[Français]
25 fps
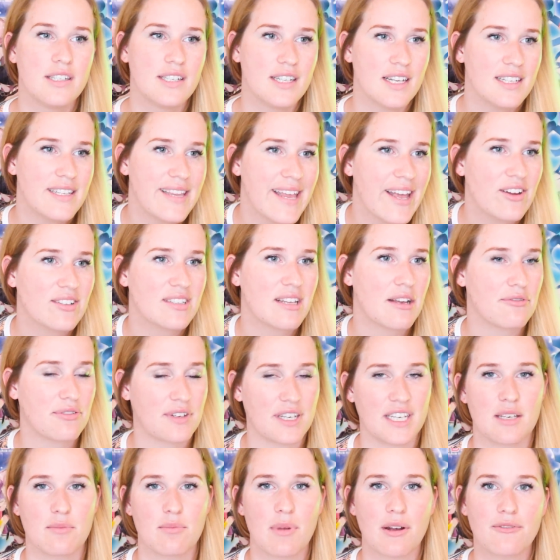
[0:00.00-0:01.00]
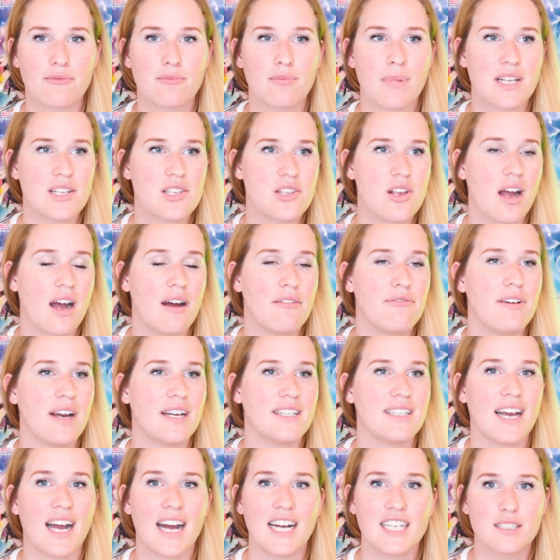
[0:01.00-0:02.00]
J'étais en Afrique, ma soeur a fait
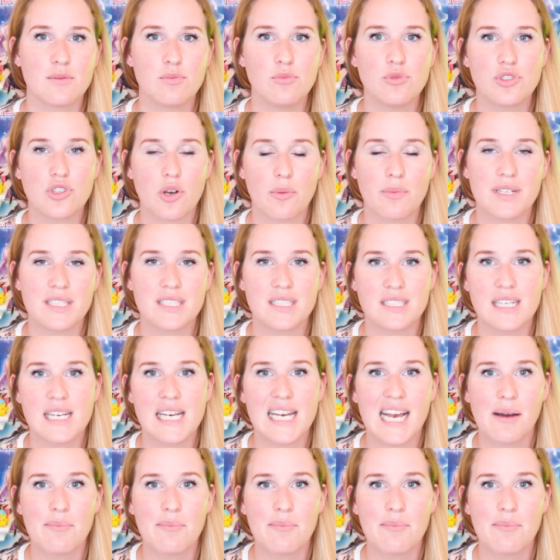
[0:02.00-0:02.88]
un Erasmus en médecine